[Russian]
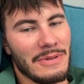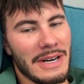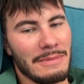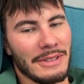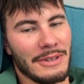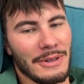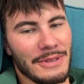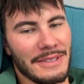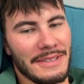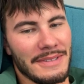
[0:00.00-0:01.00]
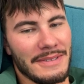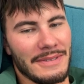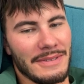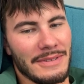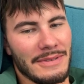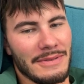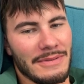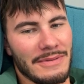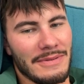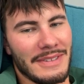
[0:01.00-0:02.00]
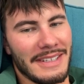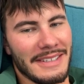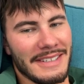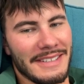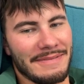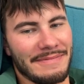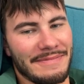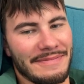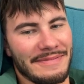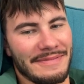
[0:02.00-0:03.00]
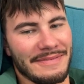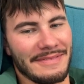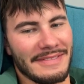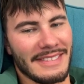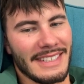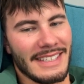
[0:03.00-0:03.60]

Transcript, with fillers: Warm and cozy. Yeah. Хм.